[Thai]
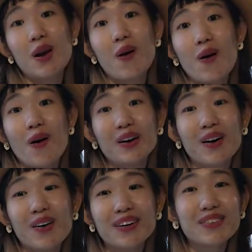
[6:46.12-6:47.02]
ร้อนๆ
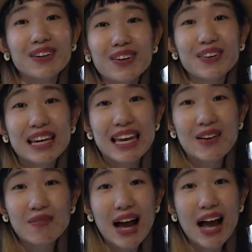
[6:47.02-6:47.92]
เนาะคือมันก็ดี
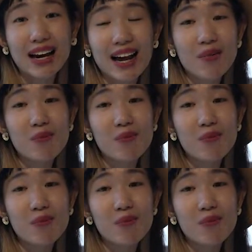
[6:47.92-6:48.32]
มากนะคะ